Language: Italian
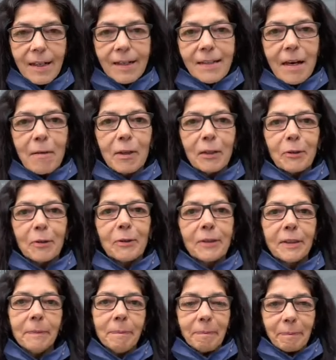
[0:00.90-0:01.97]
Ciao a
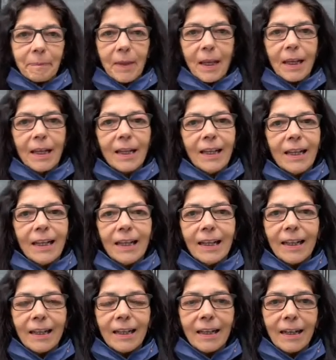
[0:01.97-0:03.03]
tutti.
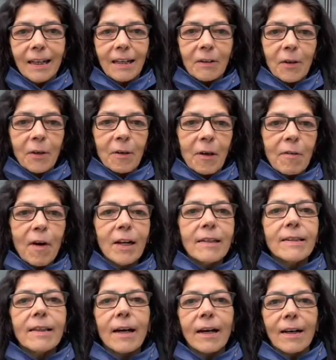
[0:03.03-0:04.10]
Ancora una
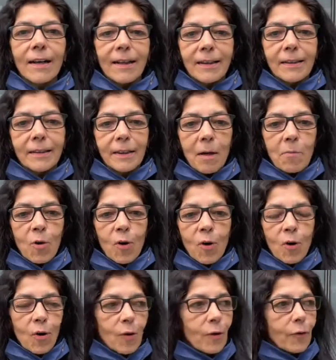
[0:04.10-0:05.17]
volta
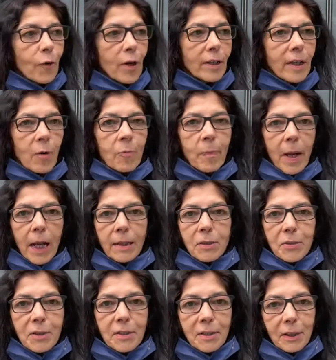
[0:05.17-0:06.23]
siamo fuori da un
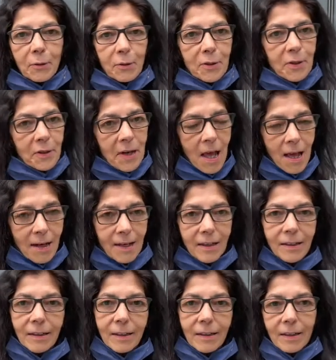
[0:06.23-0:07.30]
palazzo istituzionale.